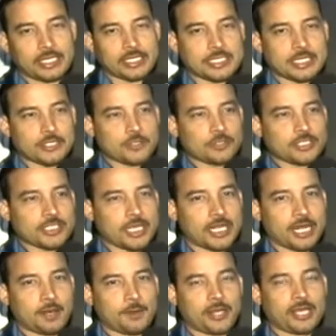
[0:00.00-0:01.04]
las canciones que
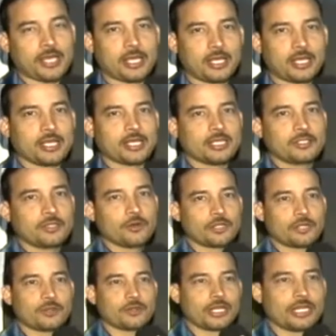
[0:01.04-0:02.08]
grabé, yo
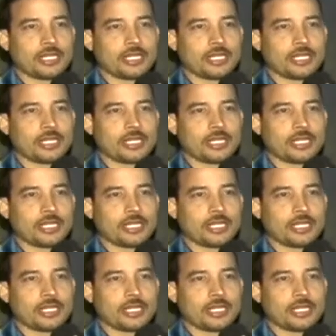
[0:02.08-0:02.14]
creo que